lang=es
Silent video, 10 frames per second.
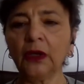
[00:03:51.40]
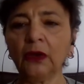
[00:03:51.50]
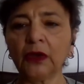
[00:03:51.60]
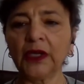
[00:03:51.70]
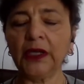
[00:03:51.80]

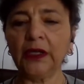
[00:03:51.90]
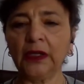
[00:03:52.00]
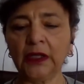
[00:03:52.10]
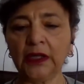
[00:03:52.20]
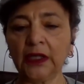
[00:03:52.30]
lo
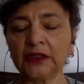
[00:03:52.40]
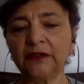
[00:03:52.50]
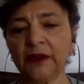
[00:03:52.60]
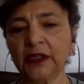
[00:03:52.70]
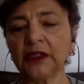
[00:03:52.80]
y, de las
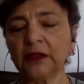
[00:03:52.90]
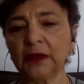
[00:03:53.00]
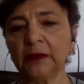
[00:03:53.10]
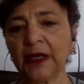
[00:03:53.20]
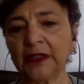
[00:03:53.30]

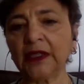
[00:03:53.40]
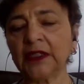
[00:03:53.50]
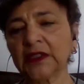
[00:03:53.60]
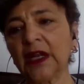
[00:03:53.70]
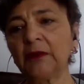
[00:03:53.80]
diferentes eh,
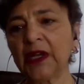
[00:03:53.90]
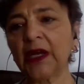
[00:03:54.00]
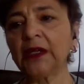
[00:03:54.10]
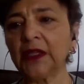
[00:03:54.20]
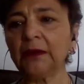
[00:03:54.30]
bacterias gram
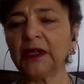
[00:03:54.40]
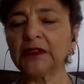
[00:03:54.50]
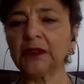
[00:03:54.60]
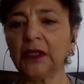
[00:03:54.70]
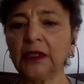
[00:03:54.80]

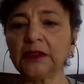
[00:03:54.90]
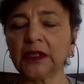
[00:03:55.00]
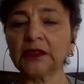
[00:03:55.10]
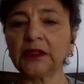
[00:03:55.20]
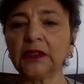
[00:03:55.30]
negativas.
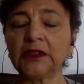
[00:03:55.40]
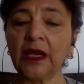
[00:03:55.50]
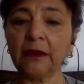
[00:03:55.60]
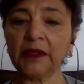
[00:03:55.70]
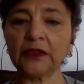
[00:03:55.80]
Estas
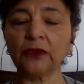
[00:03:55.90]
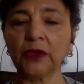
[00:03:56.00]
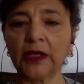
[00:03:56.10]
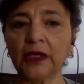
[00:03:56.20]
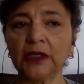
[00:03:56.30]
se ha
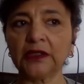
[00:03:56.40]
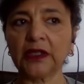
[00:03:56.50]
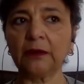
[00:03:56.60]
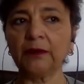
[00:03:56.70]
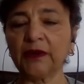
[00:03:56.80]
visto que
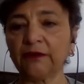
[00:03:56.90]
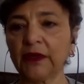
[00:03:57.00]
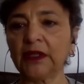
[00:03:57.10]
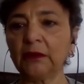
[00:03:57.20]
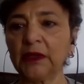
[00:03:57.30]
están
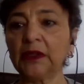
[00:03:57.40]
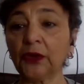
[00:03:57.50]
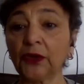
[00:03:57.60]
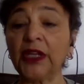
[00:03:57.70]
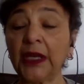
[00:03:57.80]

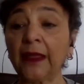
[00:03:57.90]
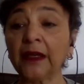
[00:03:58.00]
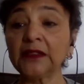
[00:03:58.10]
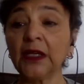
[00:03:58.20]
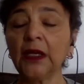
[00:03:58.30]
perfectamente
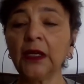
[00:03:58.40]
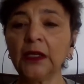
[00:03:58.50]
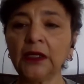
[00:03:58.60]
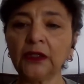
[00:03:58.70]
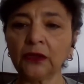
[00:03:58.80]
ordenadas
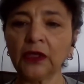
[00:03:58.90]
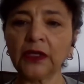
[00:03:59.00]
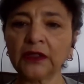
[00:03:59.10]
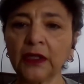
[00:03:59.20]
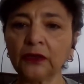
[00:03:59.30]
y
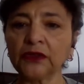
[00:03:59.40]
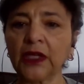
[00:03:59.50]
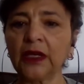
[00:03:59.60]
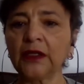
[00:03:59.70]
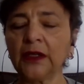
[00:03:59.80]
son las que
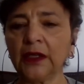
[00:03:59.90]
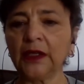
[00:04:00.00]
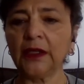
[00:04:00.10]
nos dan